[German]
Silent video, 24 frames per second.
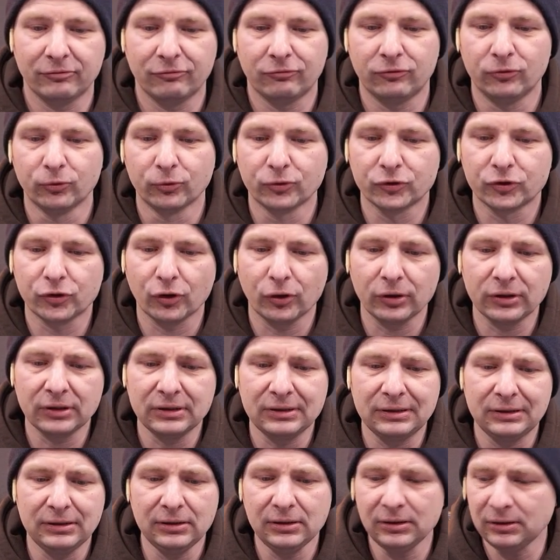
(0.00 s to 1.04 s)
Flugzeuge,
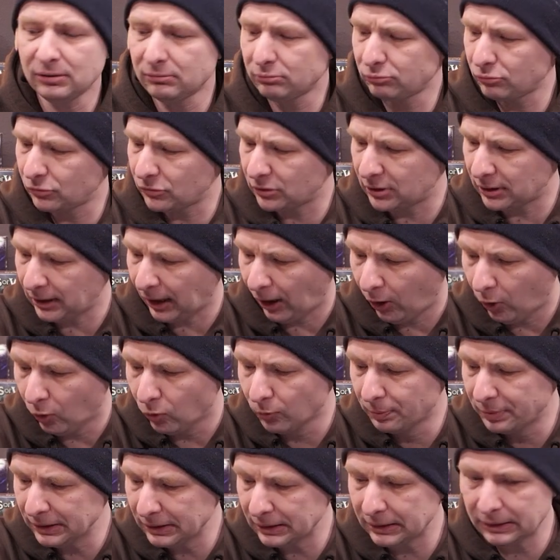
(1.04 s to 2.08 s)
die
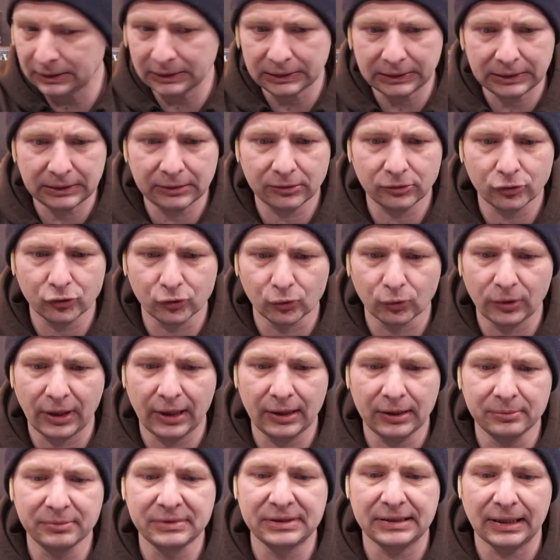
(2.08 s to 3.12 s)
glaube ich,
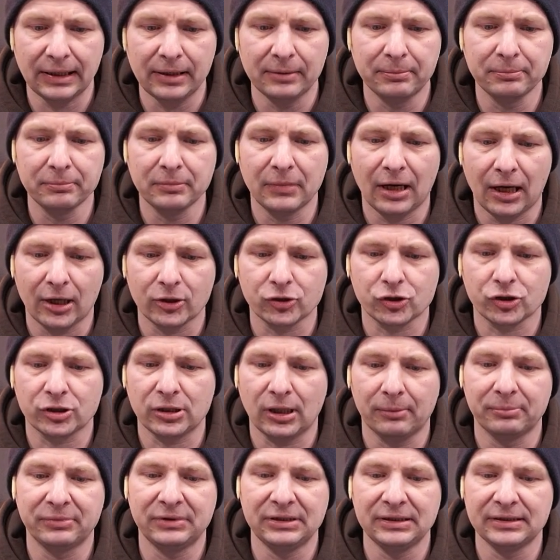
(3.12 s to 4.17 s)
sogar im selben
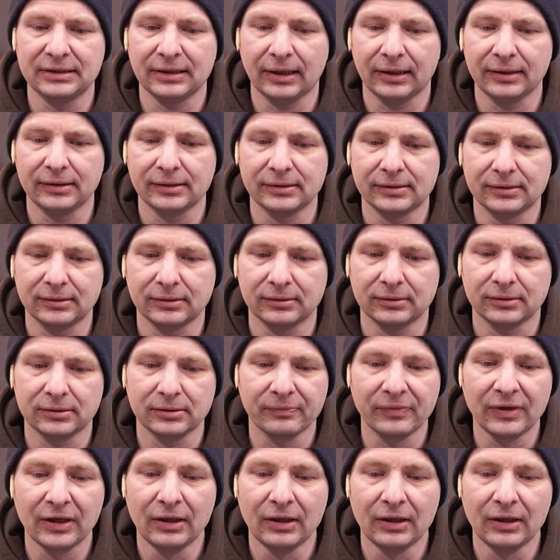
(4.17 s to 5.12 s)
Maßstab designt sind.